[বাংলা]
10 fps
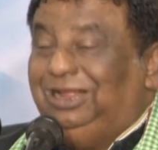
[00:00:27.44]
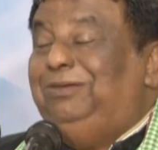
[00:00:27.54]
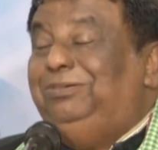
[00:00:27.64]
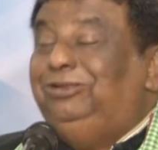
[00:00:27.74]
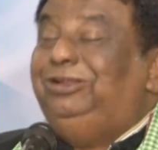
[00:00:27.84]

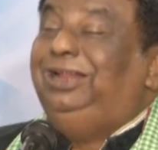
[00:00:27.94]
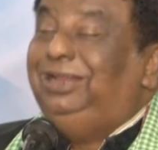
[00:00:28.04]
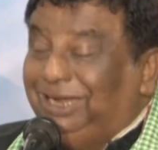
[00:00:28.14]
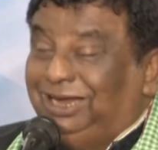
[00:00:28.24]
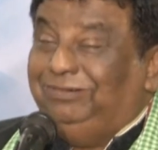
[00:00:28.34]
আমি যদি
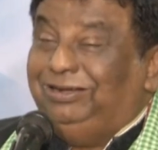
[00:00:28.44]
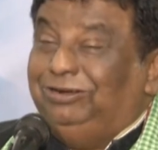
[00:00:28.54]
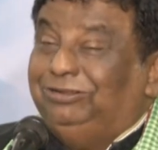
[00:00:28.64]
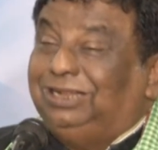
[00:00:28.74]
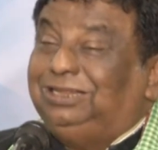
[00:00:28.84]
হেড
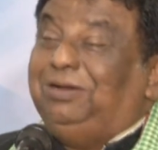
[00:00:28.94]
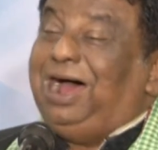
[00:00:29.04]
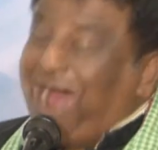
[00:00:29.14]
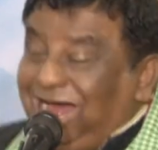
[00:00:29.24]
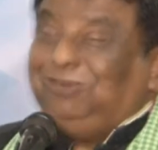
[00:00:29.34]

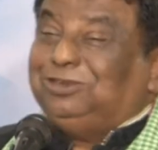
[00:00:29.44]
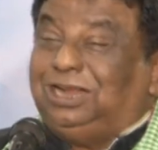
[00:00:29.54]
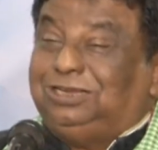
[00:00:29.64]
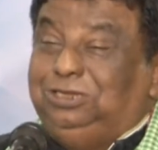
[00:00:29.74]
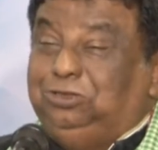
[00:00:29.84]

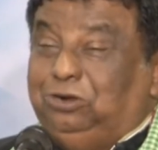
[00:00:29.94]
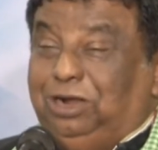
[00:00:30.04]
শাসিত